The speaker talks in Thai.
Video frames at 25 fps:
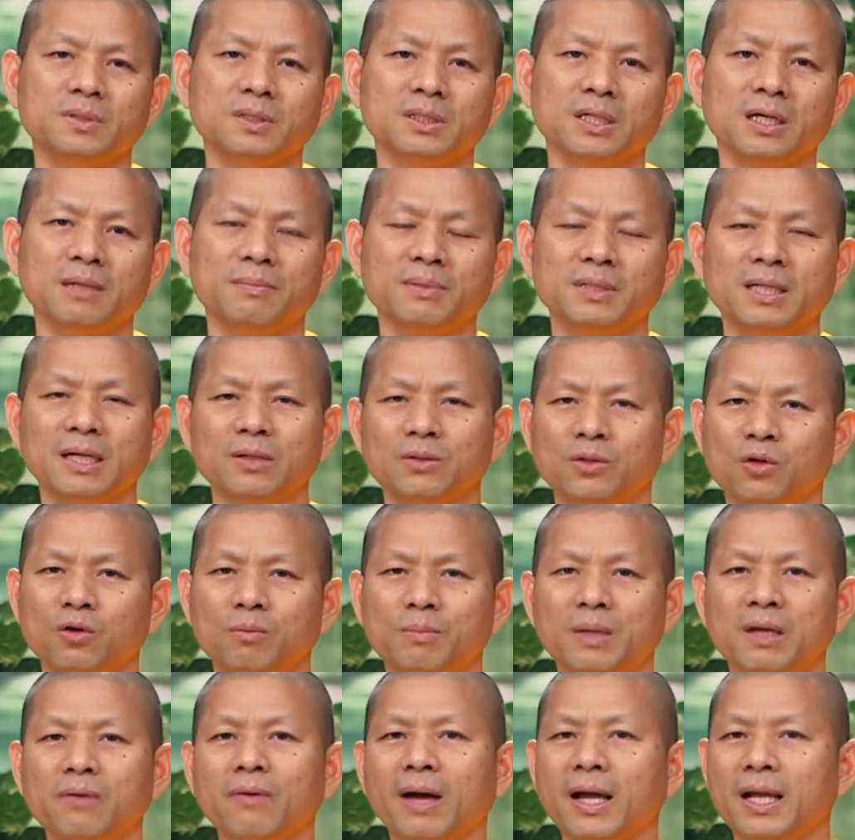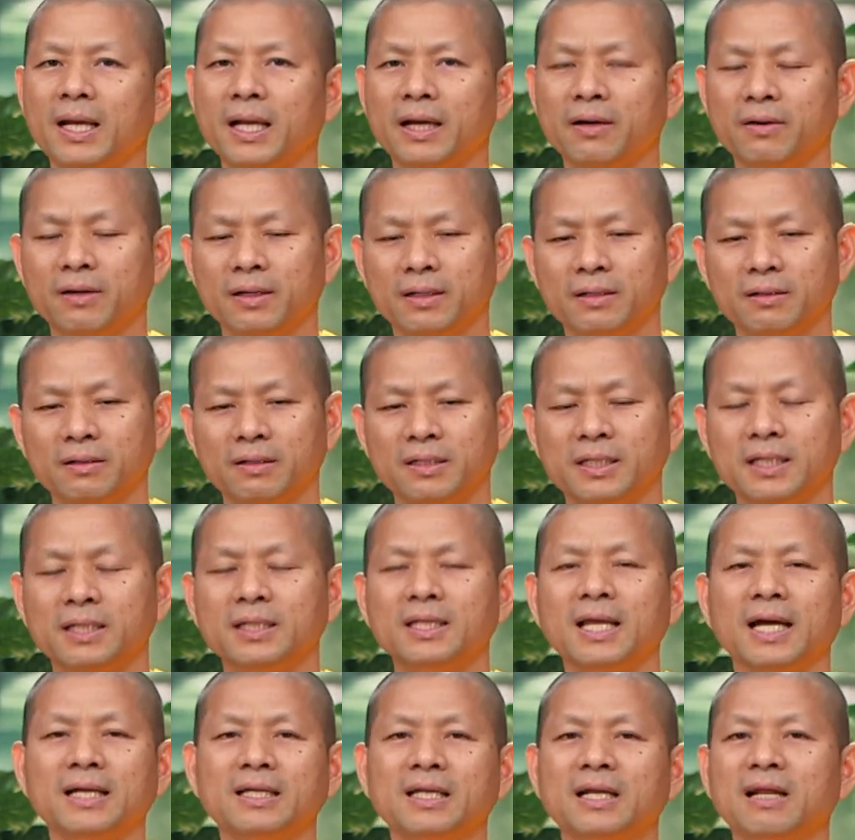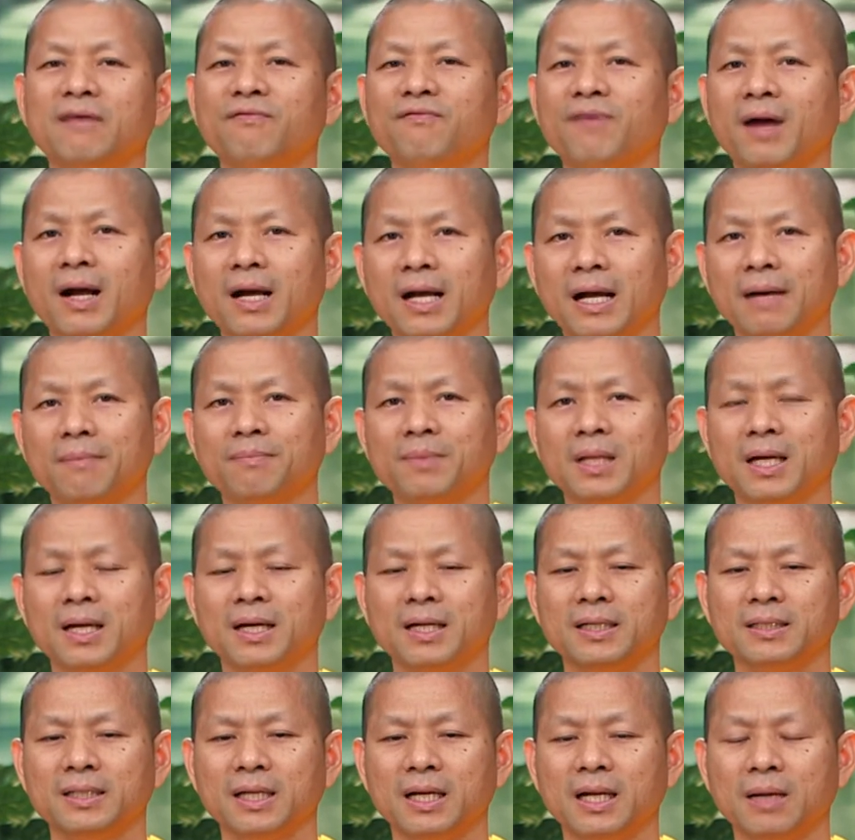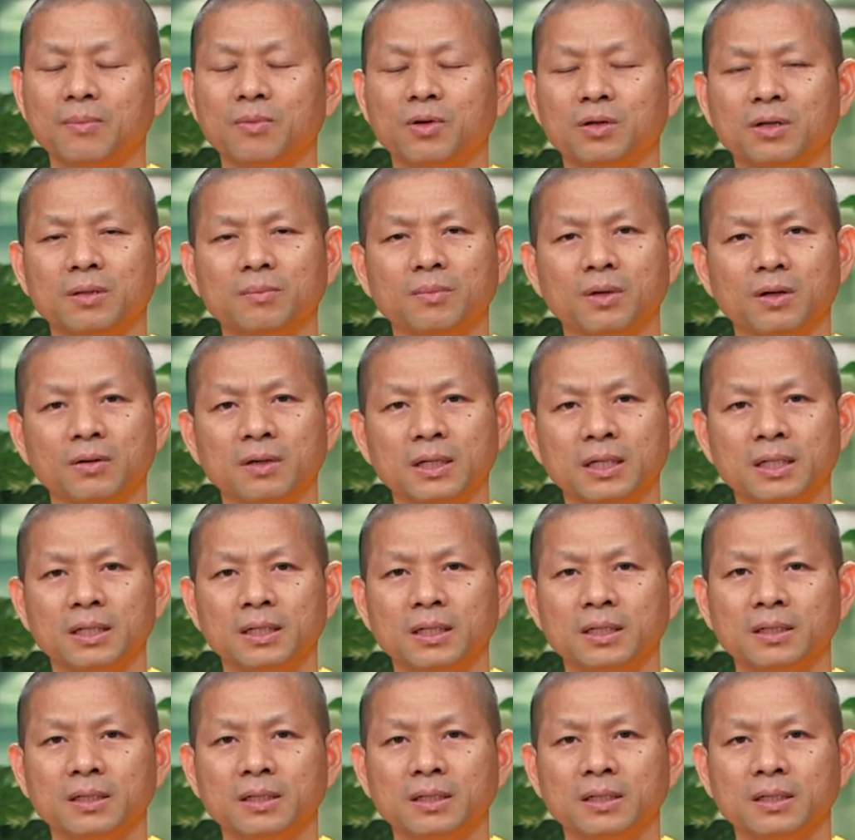ข้าพเจ้าทนไม่ไหวแล้วก็คิดอยากจะได้ฟังคำนั้นแหละแต่ดาบทท่านบอกว่า